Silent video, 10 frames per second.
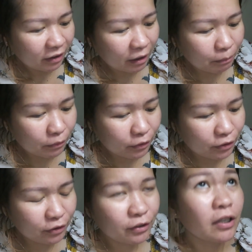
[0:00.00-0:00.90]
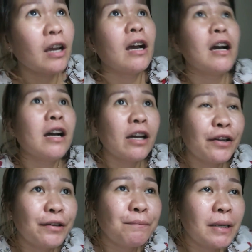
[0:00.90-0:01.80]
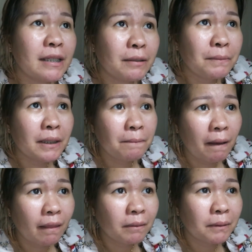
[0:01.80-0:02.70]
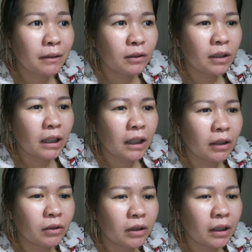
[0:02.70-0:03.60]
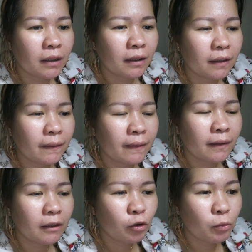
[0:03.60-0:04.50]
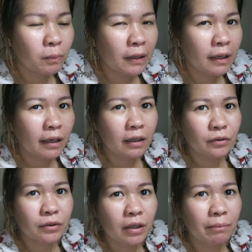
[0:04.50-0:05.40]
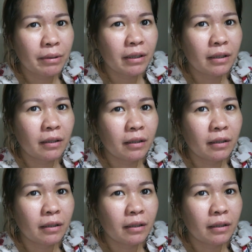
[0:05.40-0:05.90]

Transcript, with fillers: Tapos, may isang binibenta pa doon na ano na lupa kaso sabi ni